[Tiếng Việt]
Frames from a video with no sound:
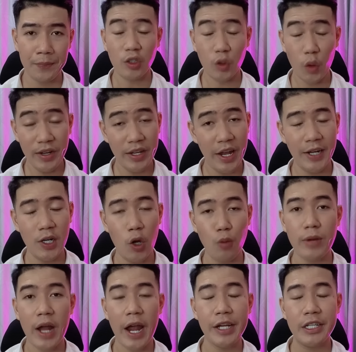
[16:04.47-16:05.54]
tuy nhiên lúc
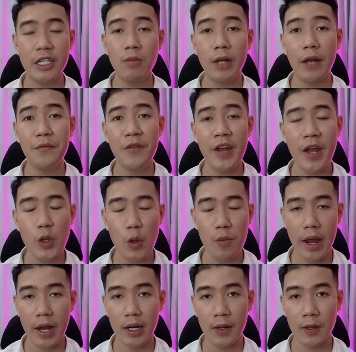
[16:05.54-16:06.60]
này trong cái bía của
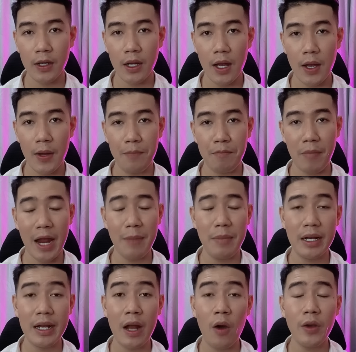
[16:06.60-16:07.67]
mẹ đó mẹ mới
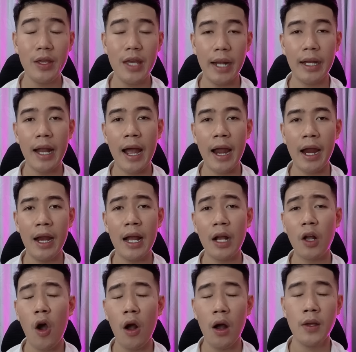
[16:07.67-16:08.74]
nói với anh hai là
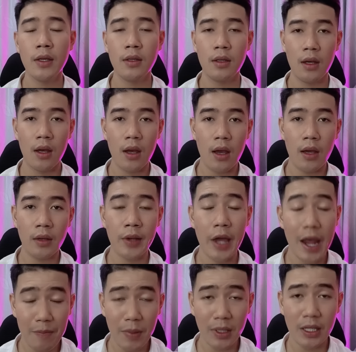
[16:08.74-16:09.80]
con ơi
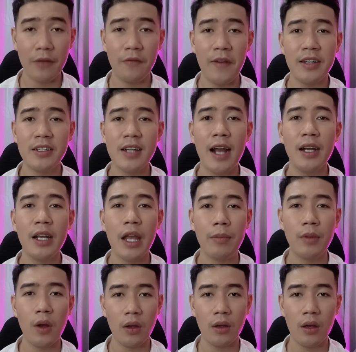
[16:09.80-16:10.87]
nghiệp thì phải trả nghiệp
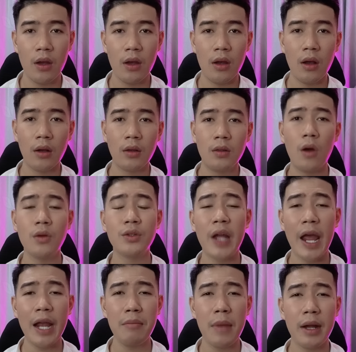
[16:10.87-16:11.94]
thôi con
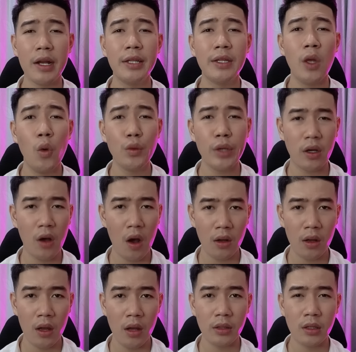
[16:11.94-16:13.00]
ráng mà đi tu nha con
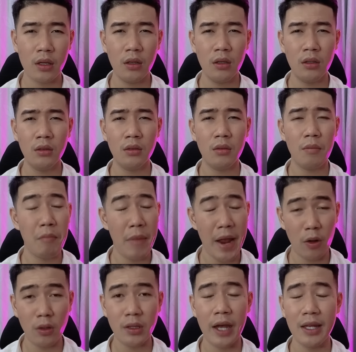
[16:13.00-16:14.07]
chứ mẹ
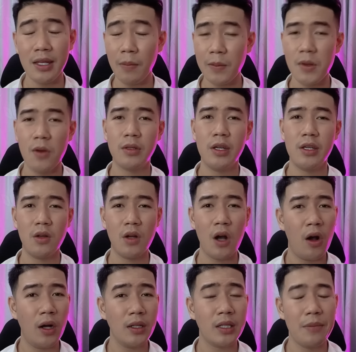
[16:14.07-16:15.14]
có thể giúp được gì cho
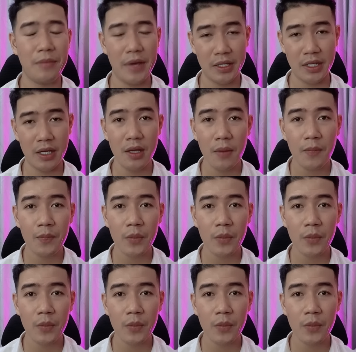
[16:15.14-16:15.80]
con thì mẹ sẽ giúp